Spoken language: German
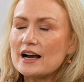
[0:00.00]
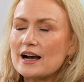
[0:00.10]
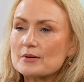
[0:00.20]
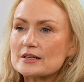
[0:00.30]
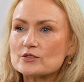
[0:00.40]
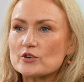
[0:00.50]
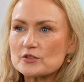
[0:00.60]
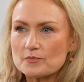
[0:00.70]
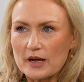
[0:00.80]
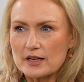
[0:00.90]
Aber da
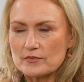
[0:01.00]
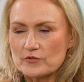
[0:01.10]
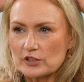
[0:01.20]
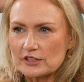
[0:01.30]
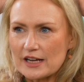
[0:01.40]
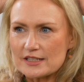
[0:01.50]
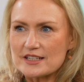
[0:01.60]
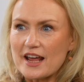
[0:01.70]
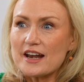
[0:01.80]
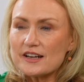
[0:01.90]
sollten meine wirklich
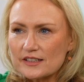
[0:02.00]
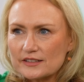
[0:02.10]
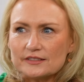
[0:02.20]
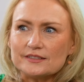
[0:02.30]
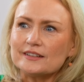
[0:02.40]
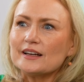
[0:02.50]
Antennen